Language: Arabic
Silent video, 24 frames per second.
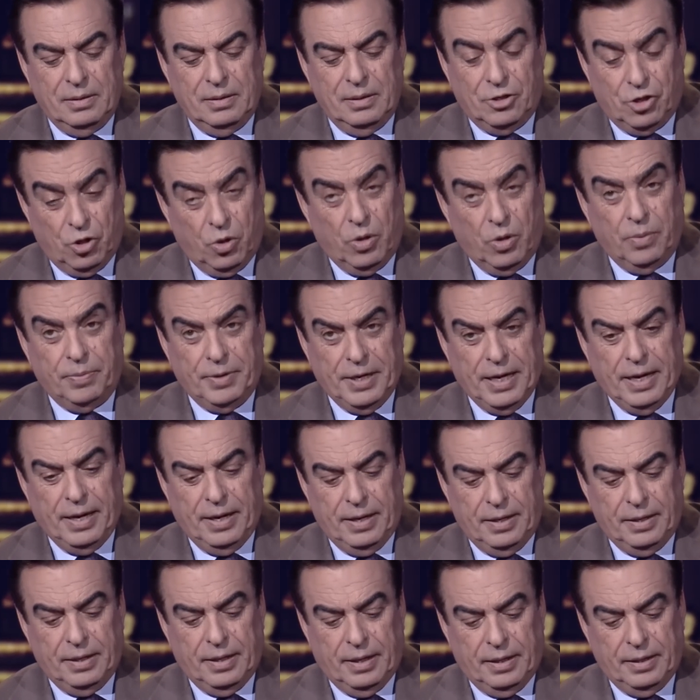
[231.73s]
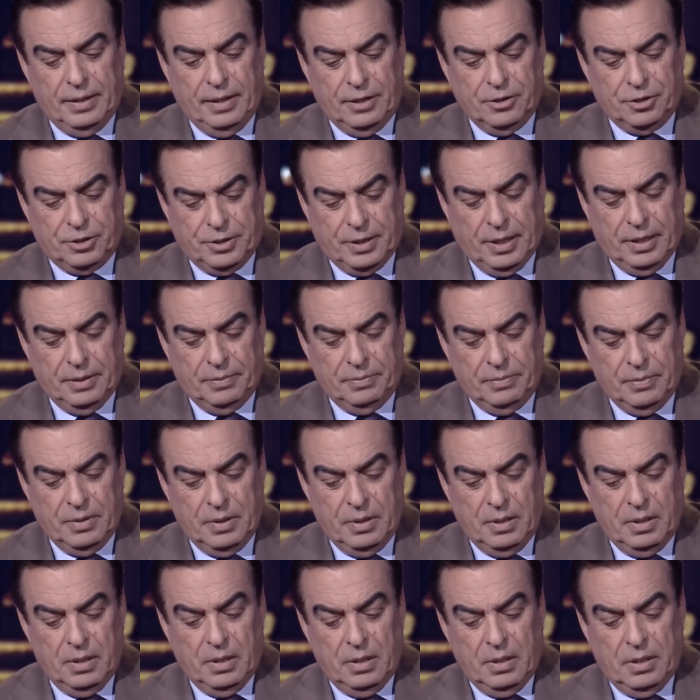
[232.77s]
جواب نهائي يعني اينشتاين ان شاء الله
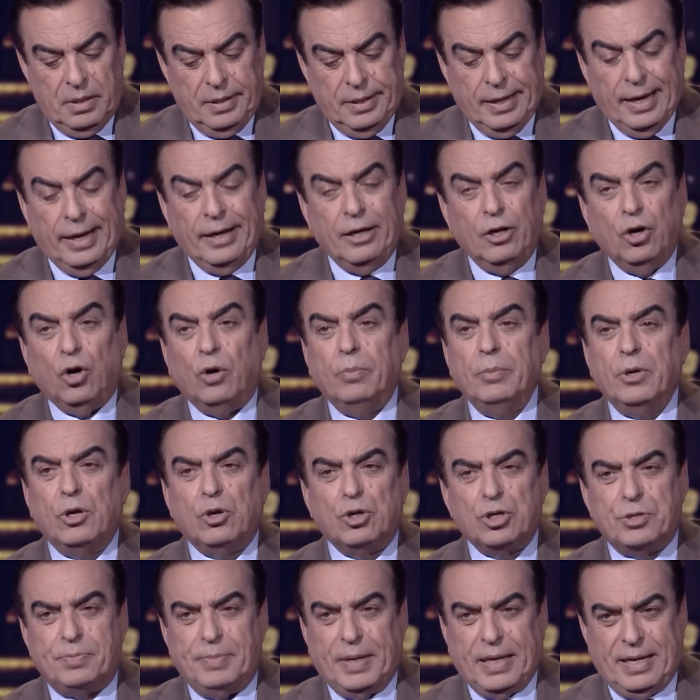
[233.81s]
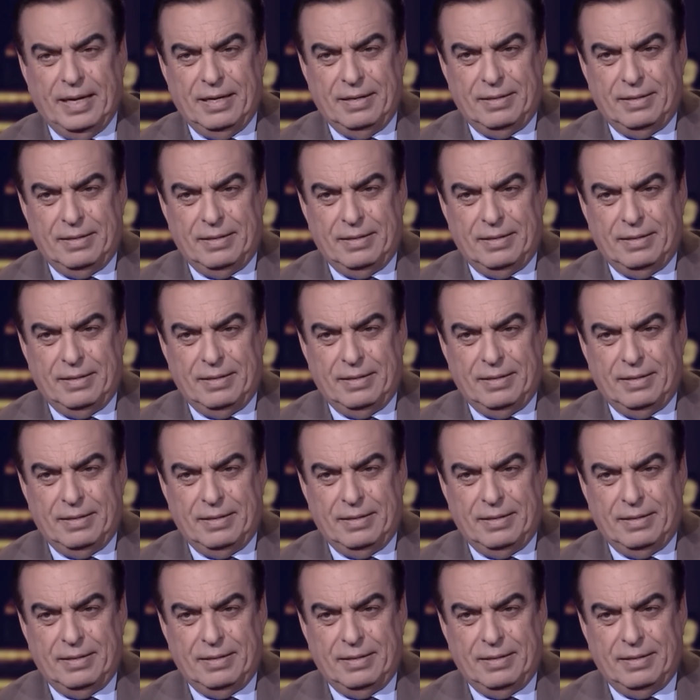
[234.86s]
جواب نهائي يعني هوميروس ما كان